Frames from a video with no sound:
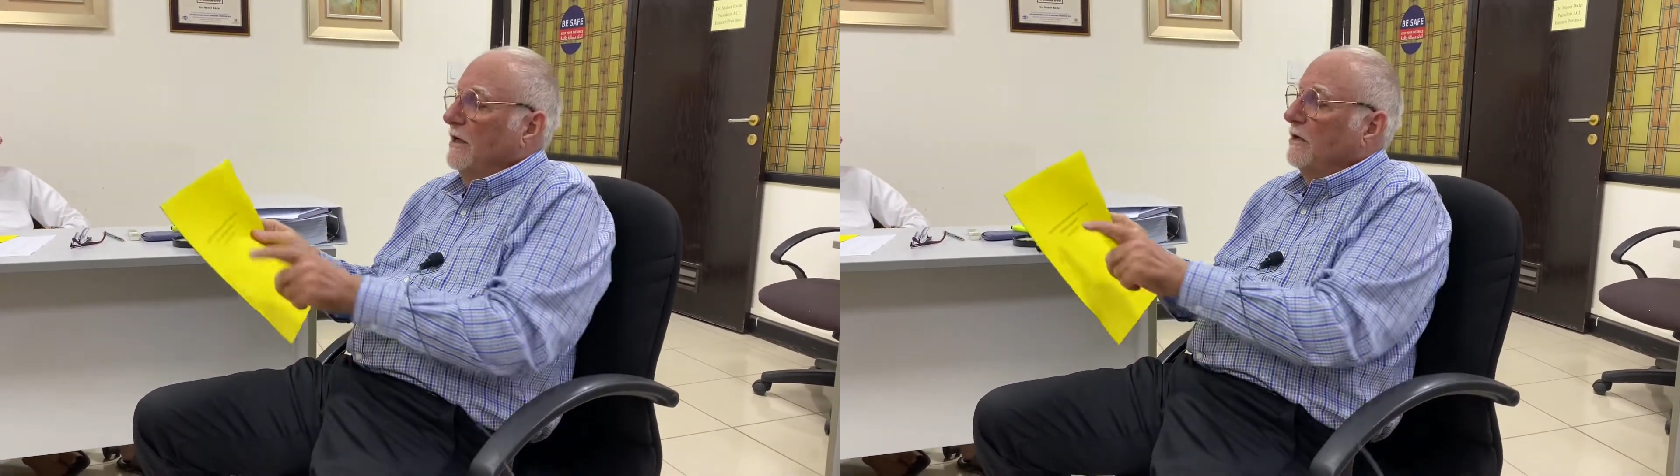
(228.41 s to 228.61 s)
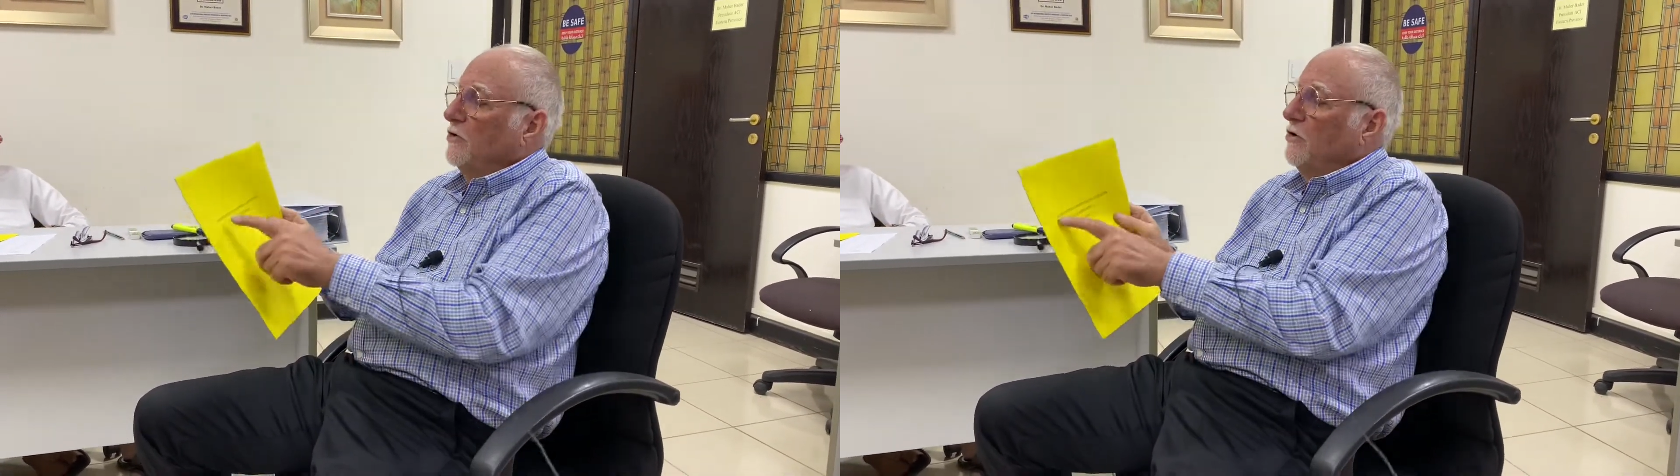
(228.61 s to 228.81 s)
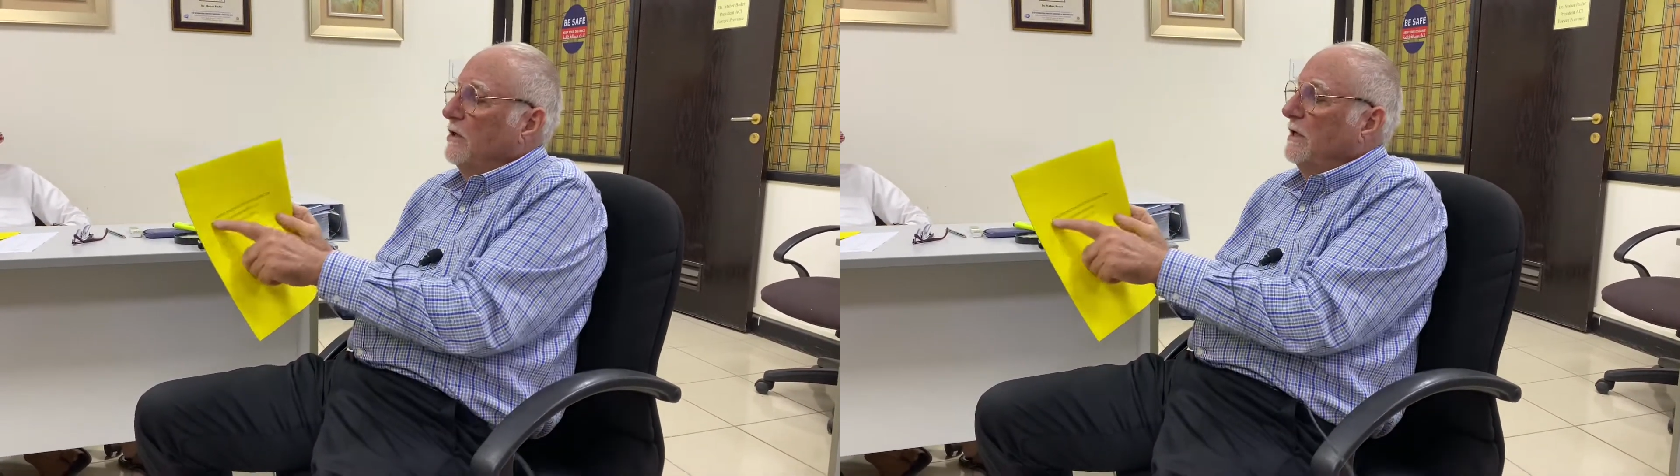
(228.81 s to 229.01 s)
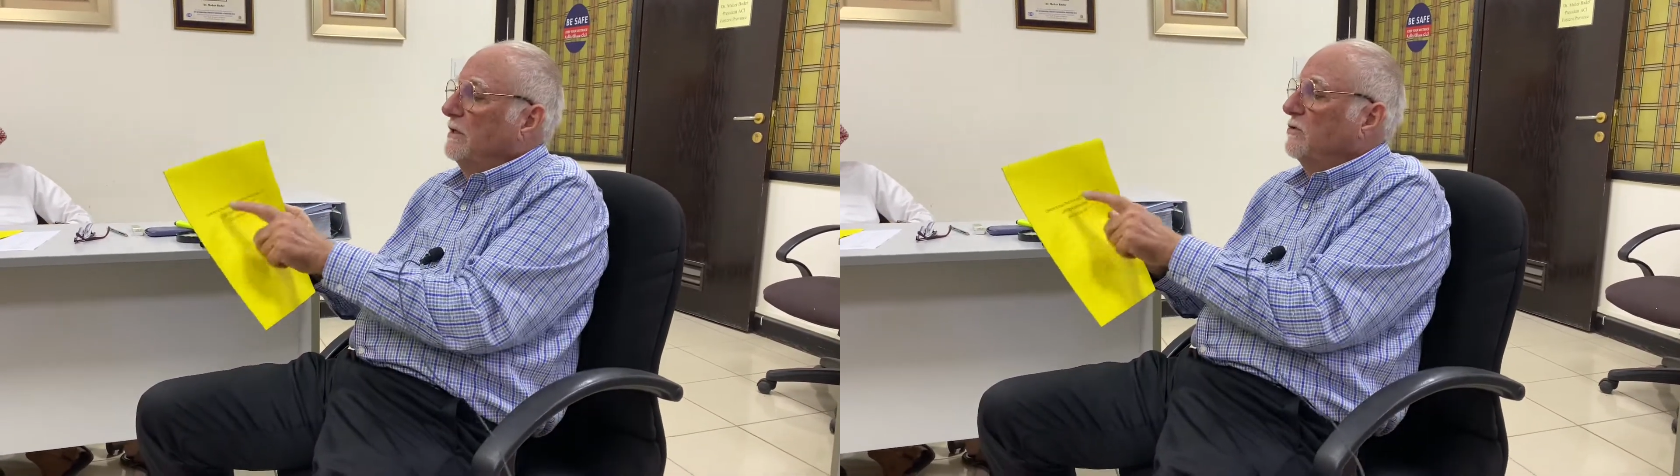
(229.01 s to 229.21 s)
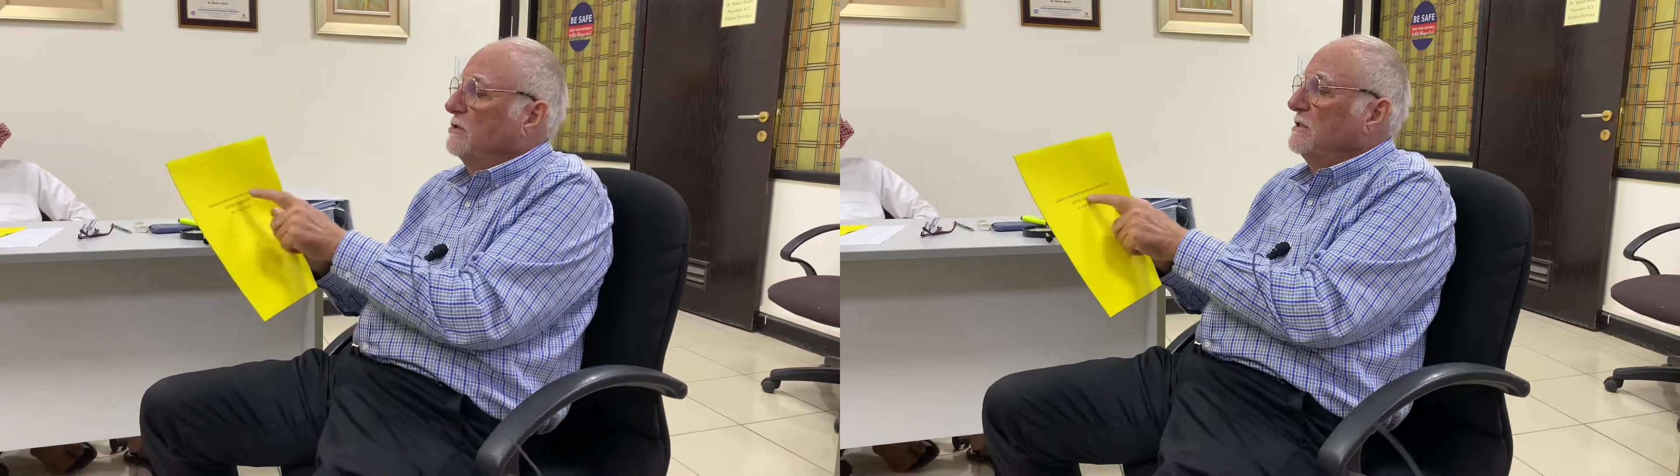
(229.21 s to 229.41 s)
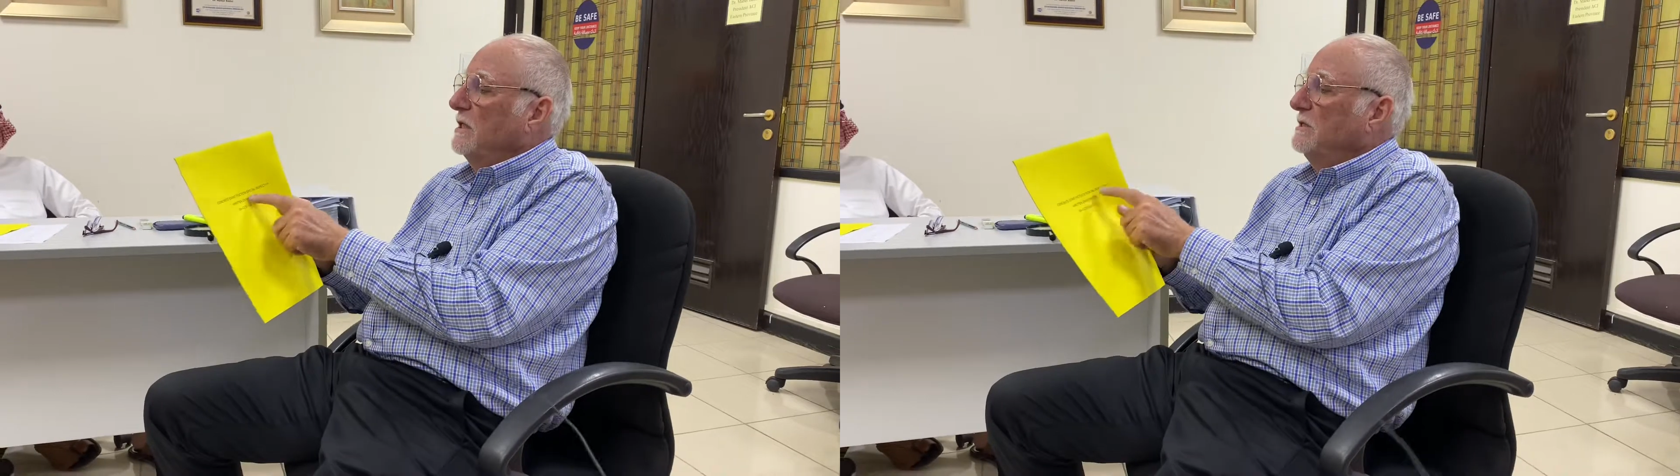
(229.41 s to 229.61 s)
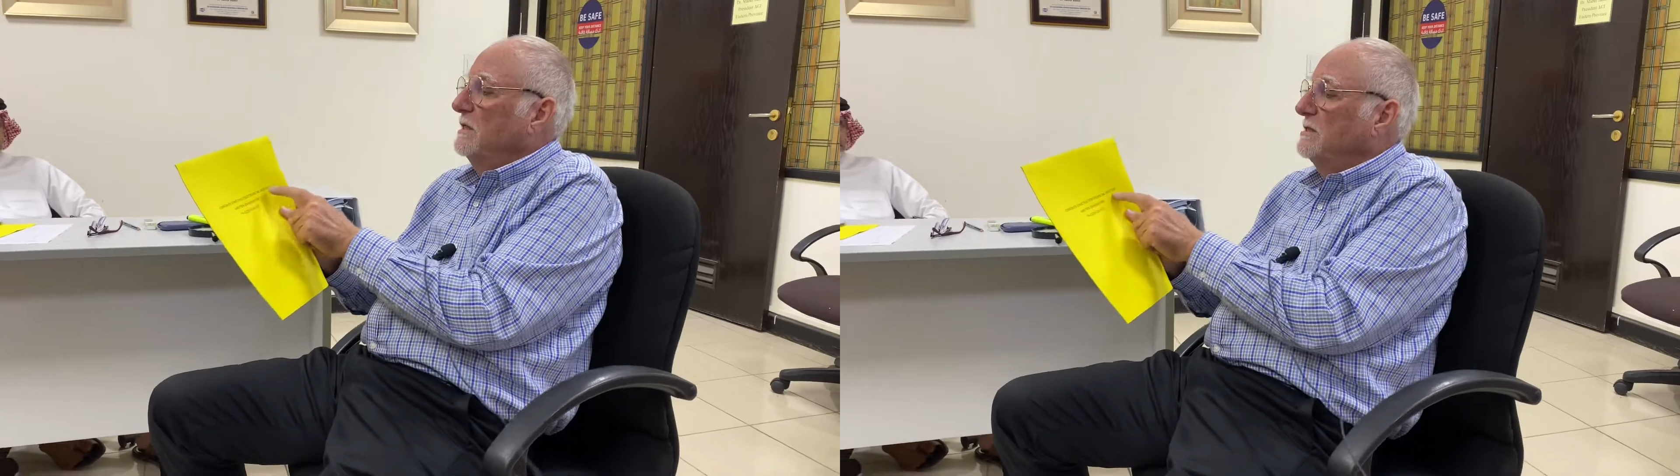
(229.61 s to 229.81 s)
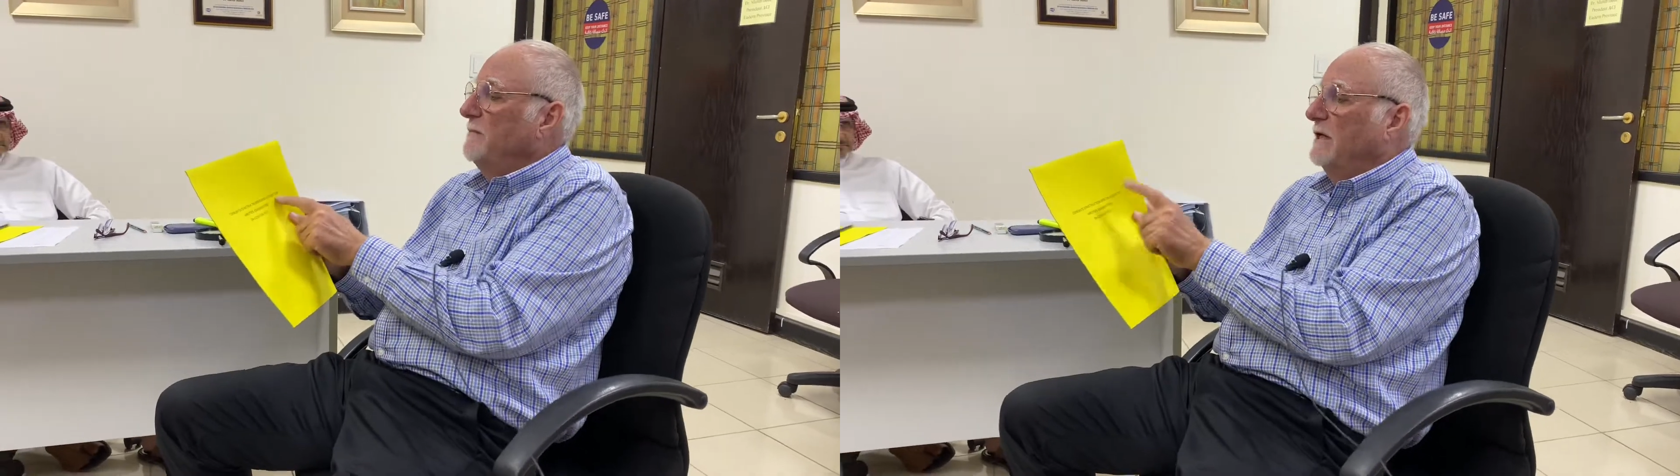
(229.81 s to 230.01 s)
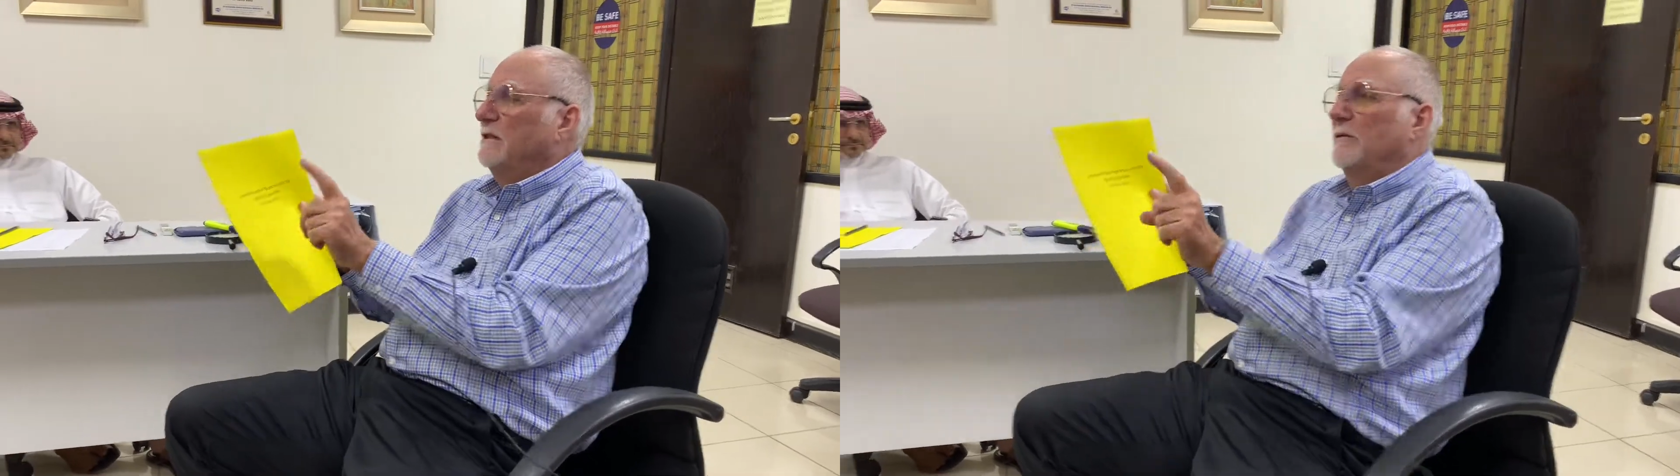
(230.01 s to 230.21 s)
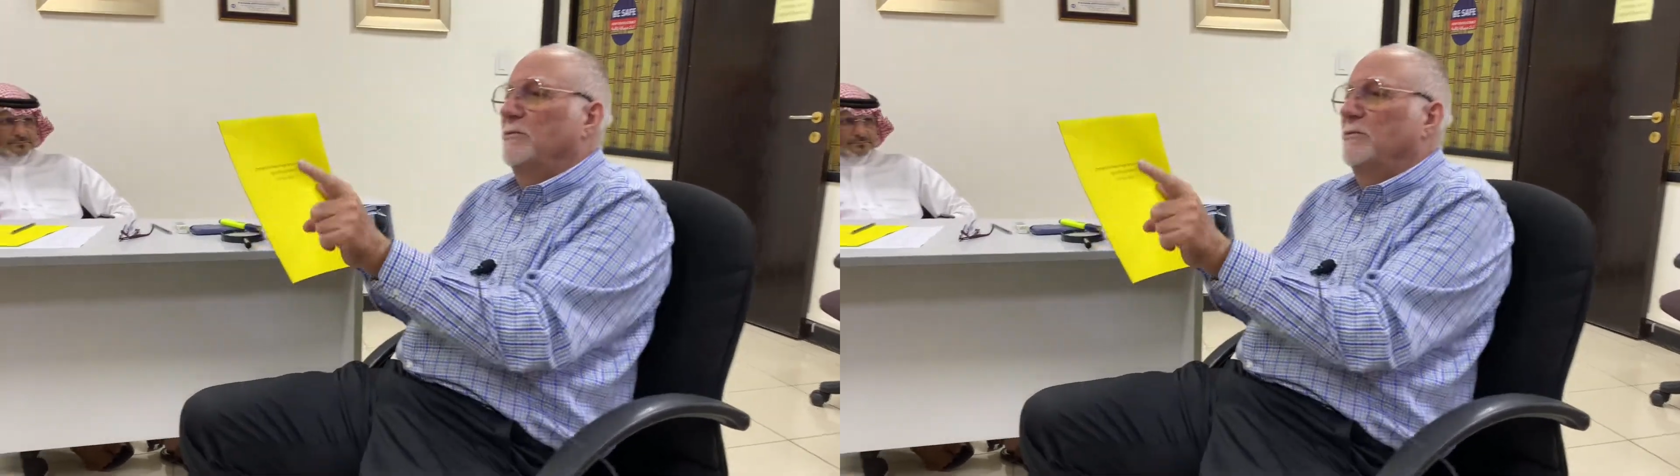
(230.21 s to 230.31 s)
الكونكريت كونستراكشن انسبكتور